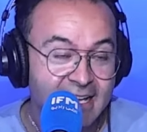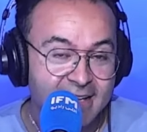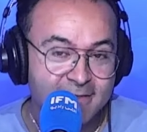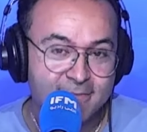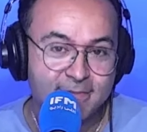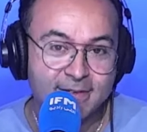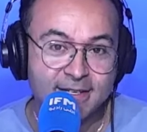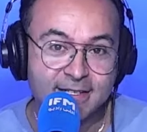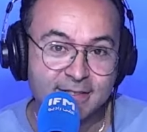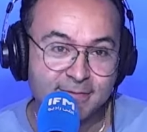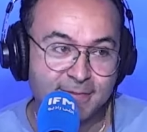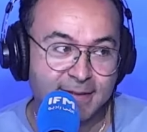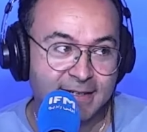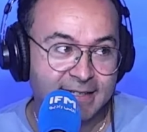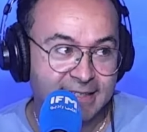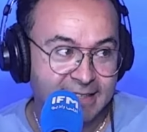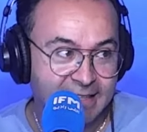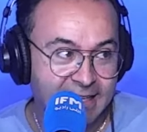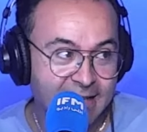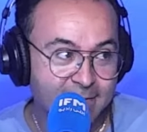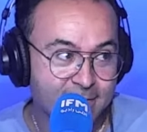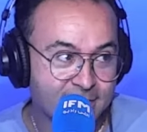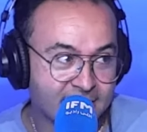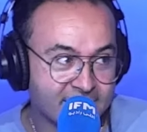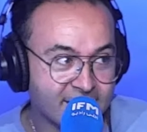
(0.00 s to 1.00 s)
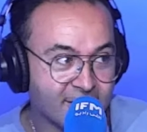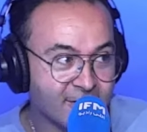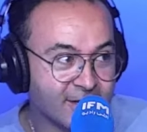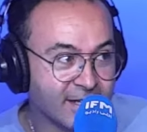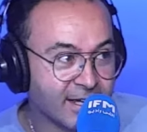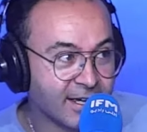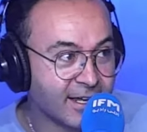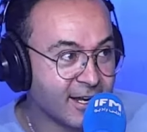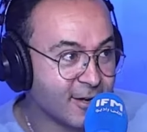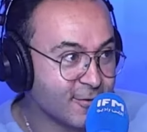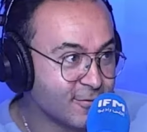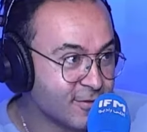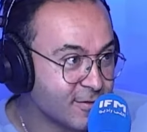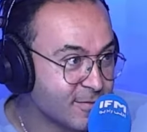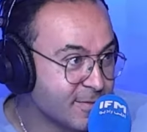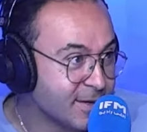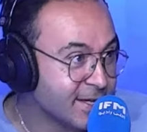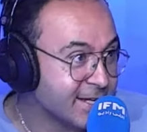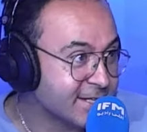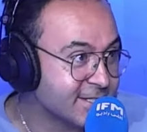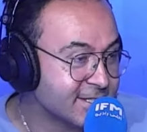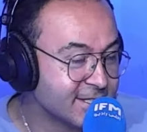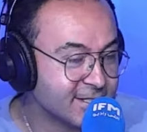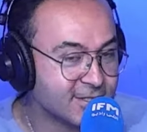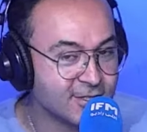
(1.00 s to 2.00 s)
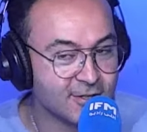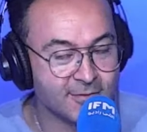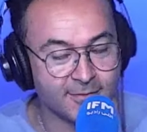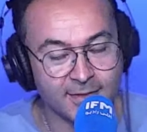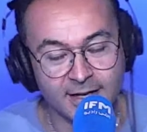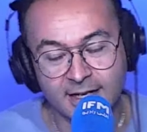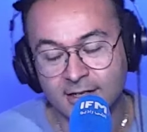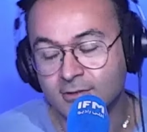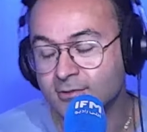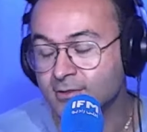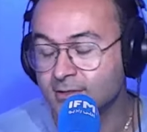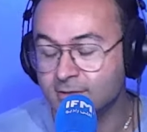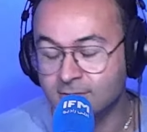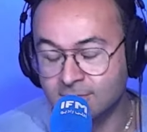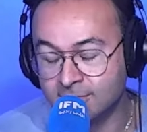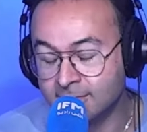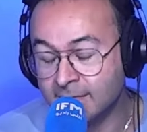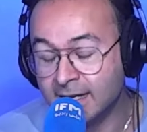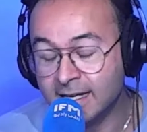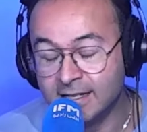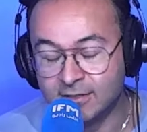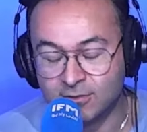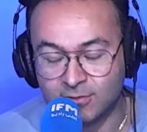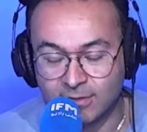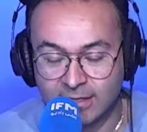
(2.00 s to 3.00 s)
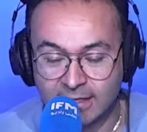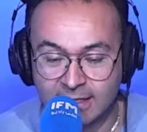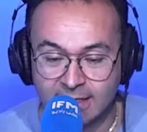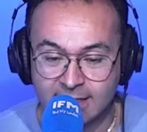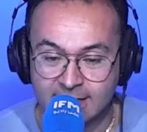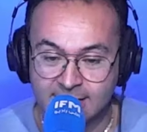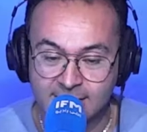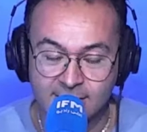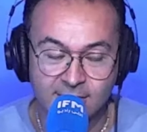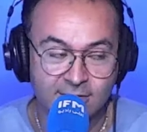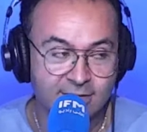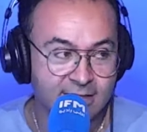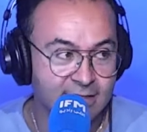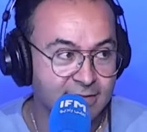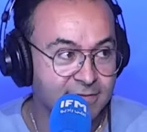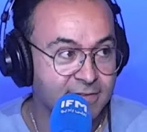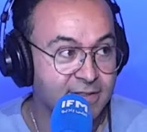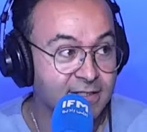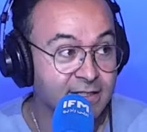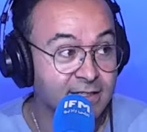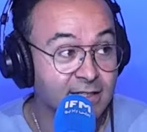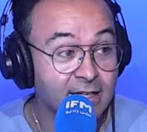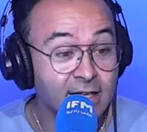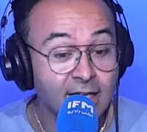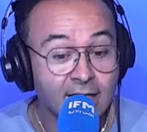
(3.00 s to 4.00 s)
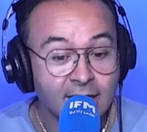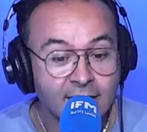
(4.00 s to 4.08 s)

بالنسبه للتلامذه تو اللي يقراو في الباك سيكسيون ماك مات ولا السيانتيفيك